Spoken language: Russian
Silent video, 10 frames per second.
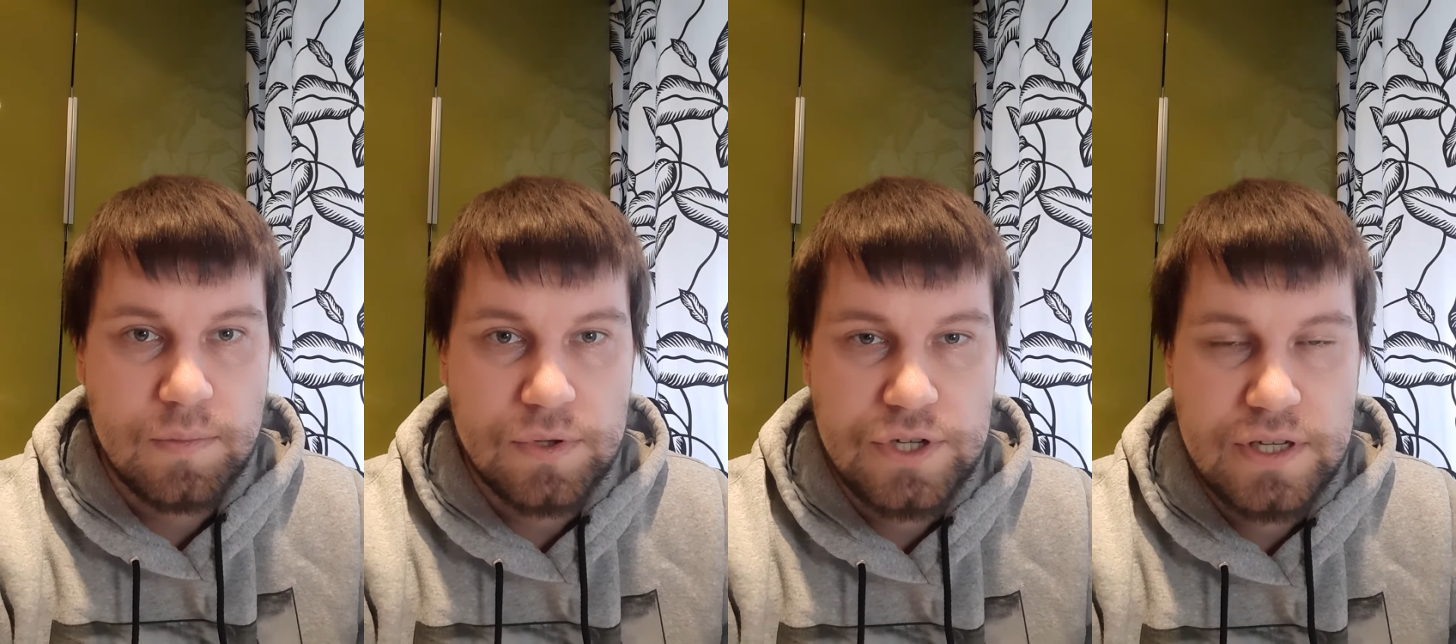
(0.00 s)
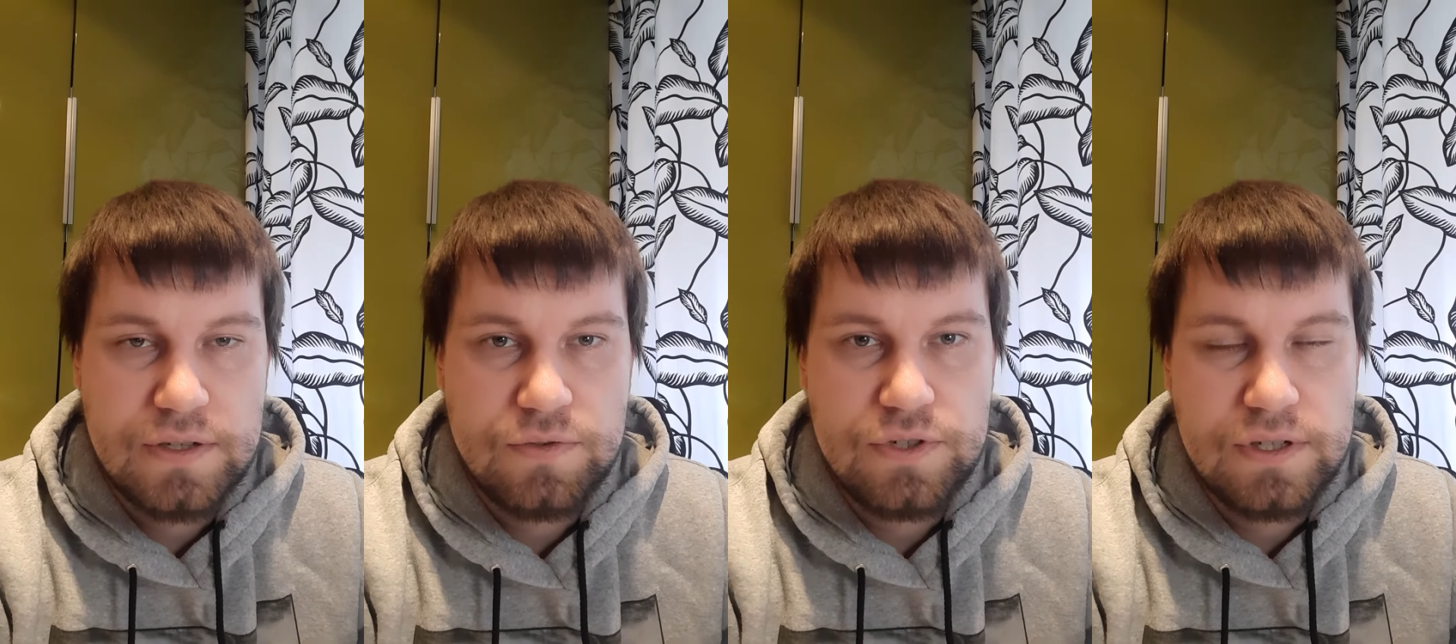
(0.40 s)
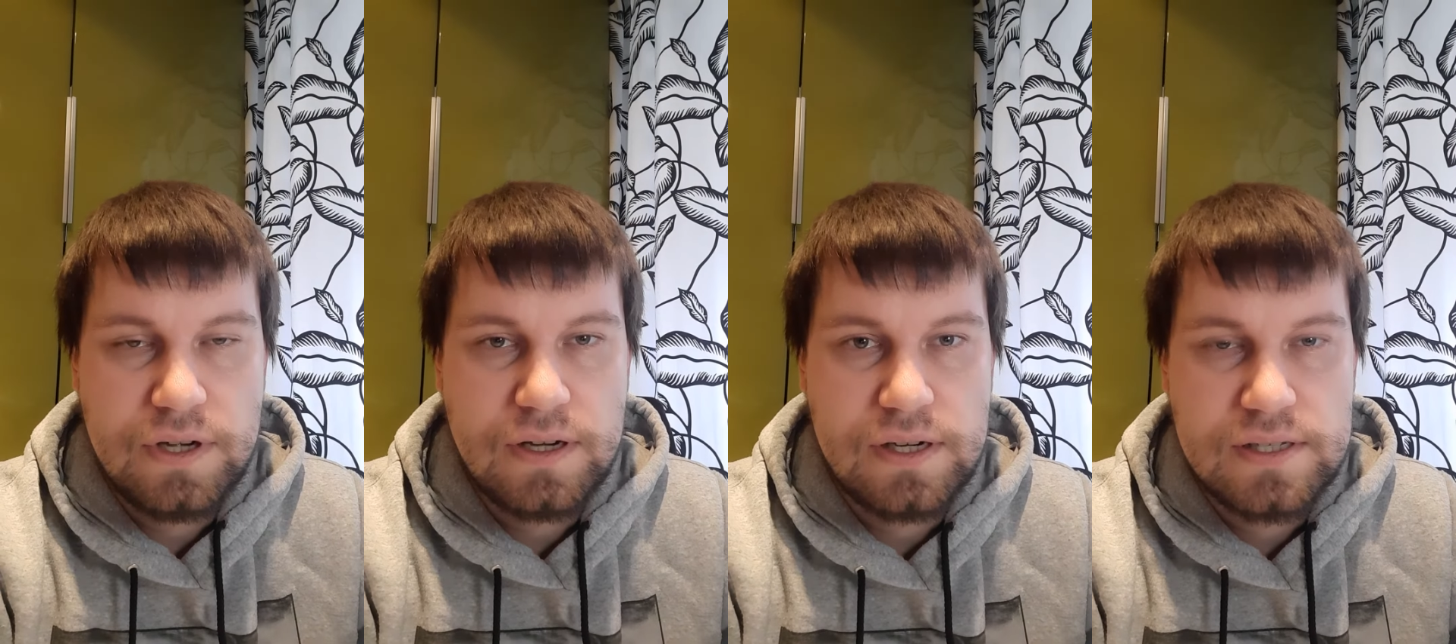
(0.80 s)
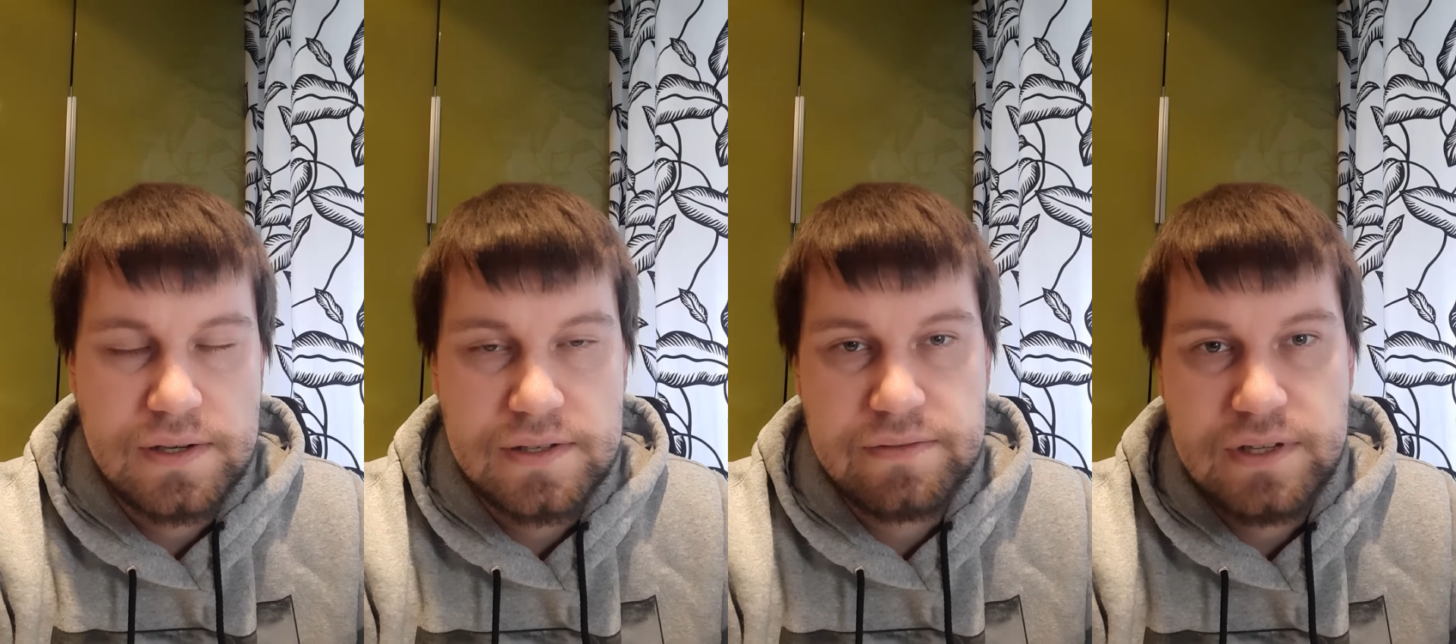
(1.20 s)
получается, нужно как раз
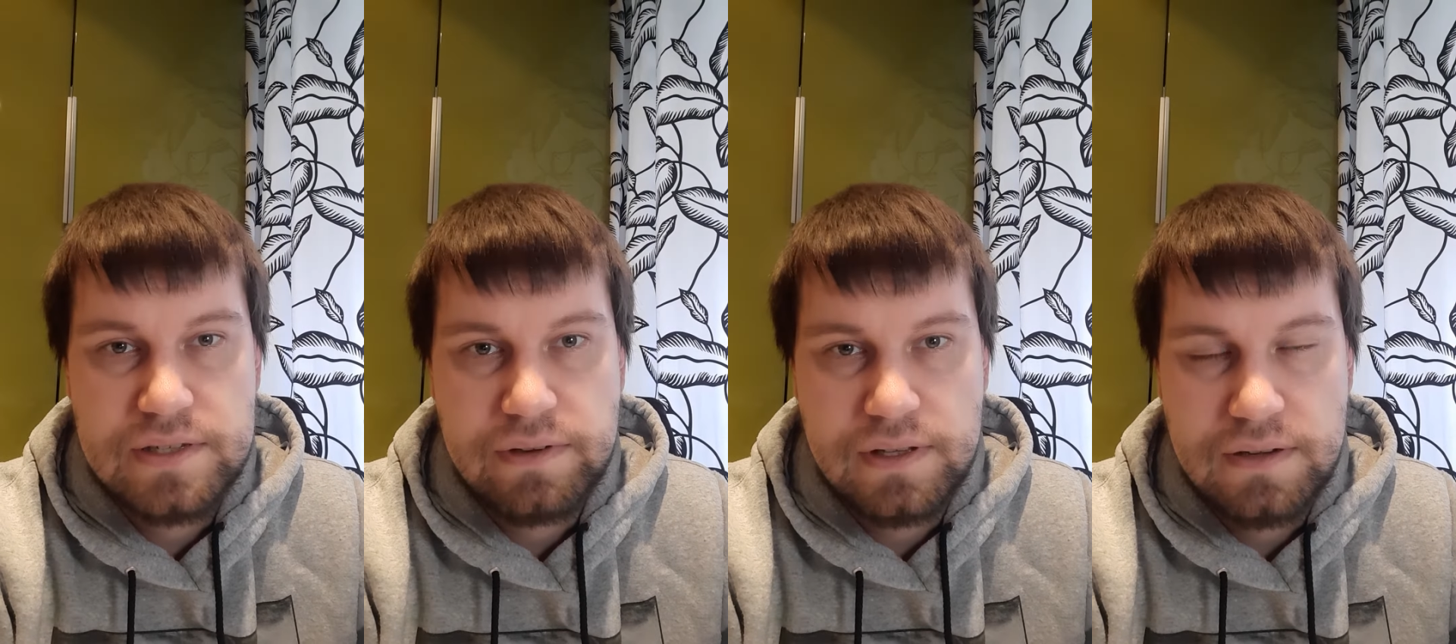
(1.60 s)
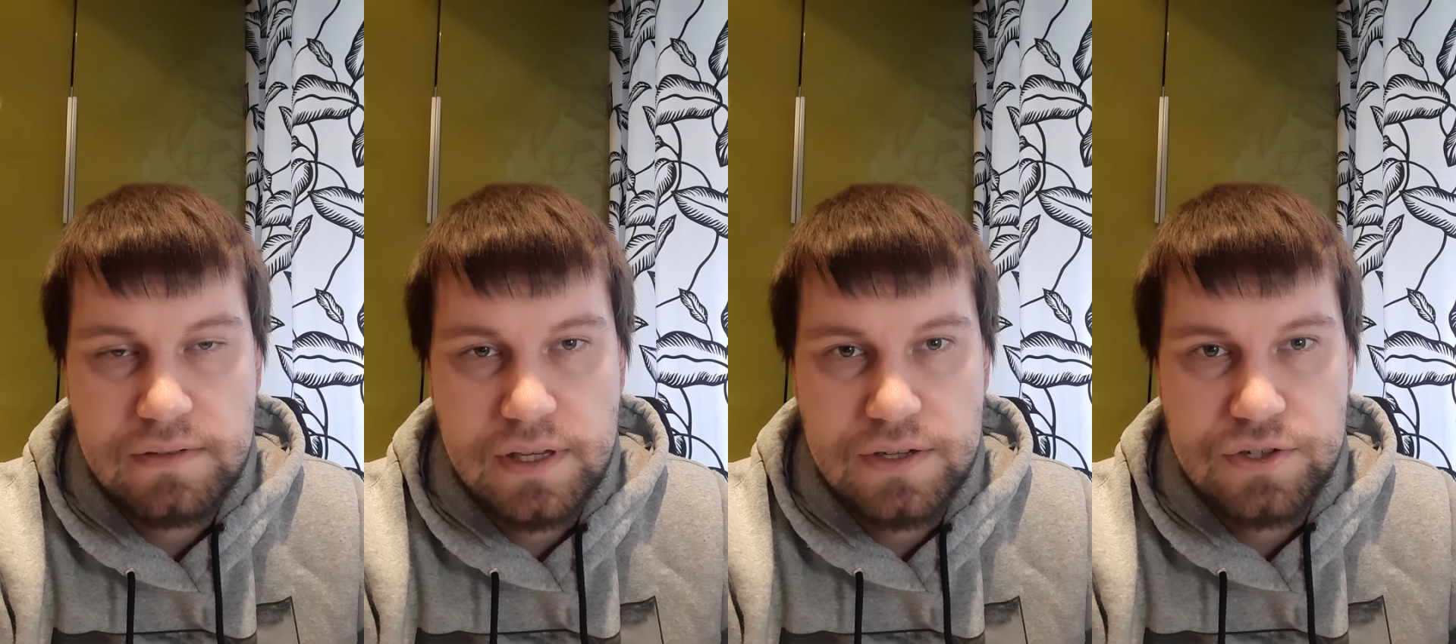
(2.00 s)
развивать свои навыки,